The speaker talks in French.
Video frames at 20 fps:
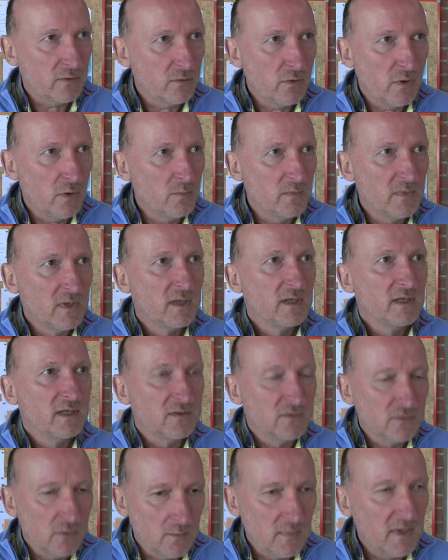de l'homme,
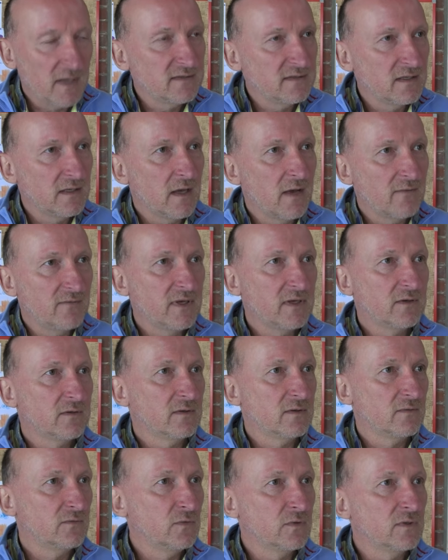qui sont basés avec,
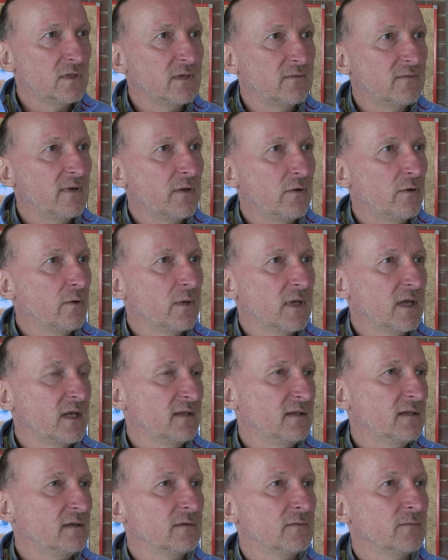euh, sur des valeurs
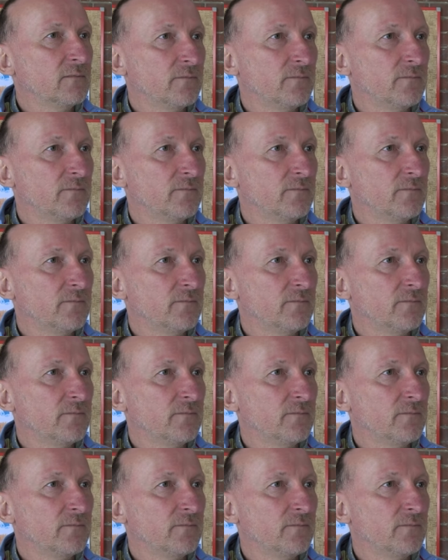chrétiennes.